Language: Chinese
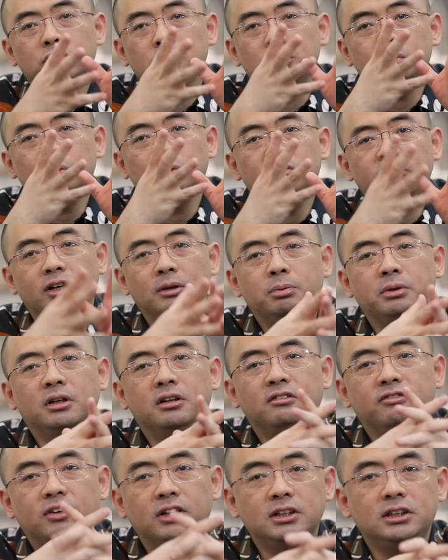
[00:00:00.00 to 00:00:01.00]
你用
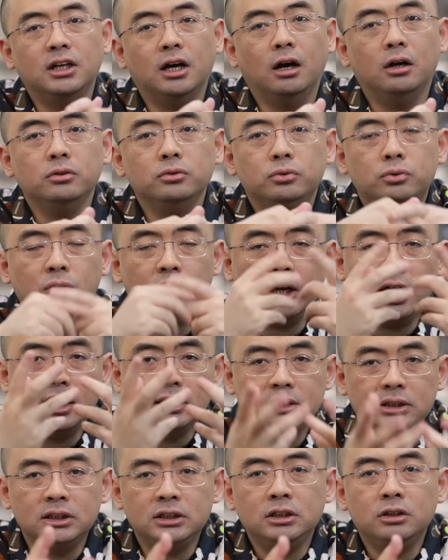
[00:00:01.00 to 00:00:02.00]
VPN 翻墙去
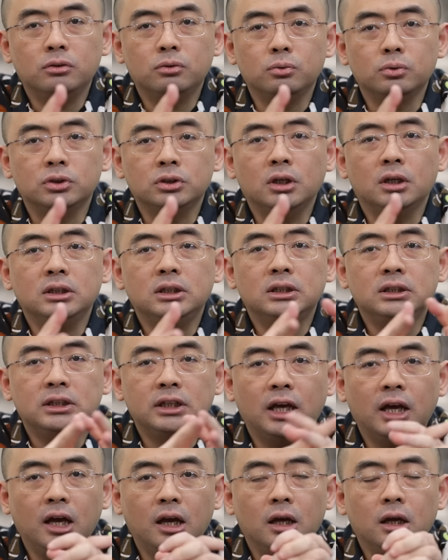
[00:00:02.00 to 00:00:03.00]
看基地组织的一
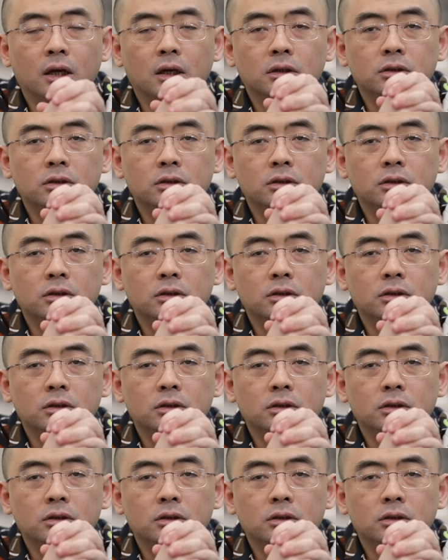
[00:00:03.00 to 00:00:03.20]
些